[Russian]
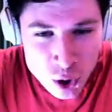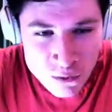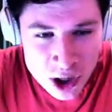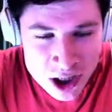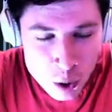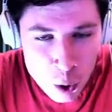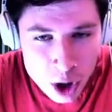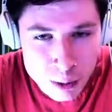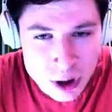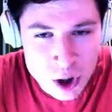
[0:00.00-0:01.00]
в
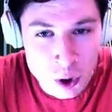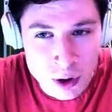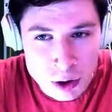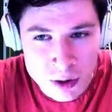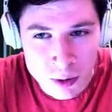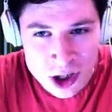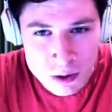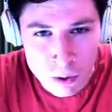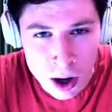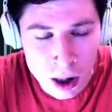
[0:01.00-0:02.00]
Дискорд, потому что он меня уже
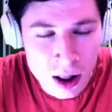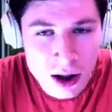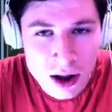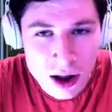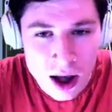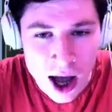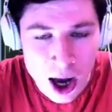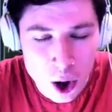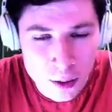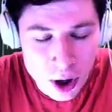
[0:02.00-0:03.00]
позвал.
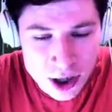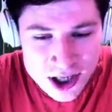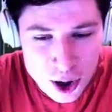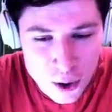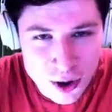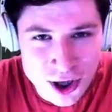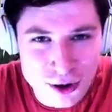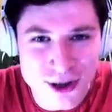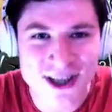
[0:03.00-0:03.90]
Алло, малой, здорово, ты тот?